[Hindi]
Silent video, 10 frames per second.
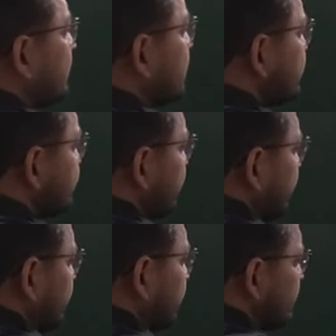
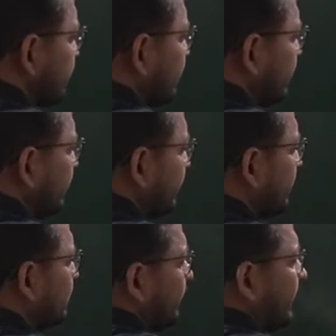कंसिडर दिस वन टू बी
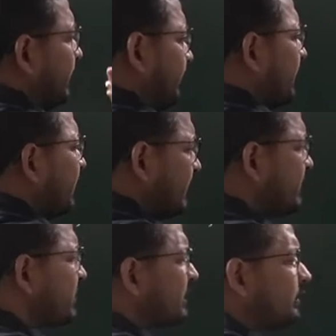इक्वल टू ए
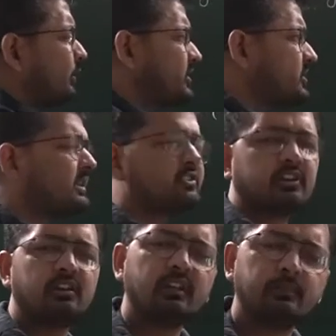ये जनरल नोटेशन है
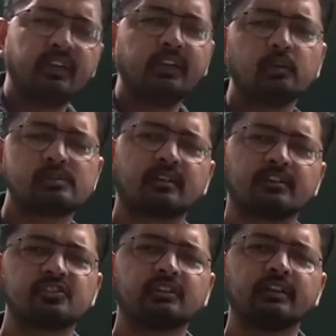जनरली हम ये यूज़
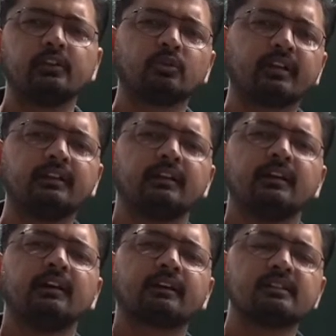करके चलते हैं यू कैन
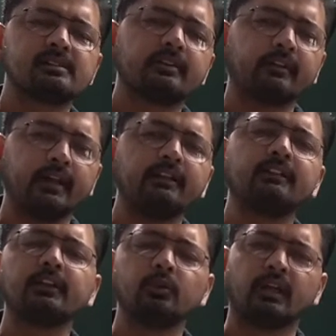कंसिडर
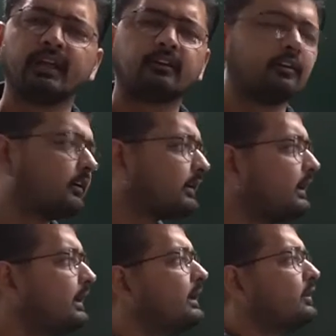एनीथिंग यू लाइक
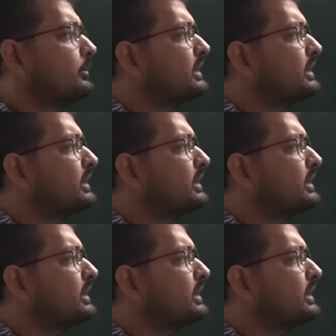ओके तो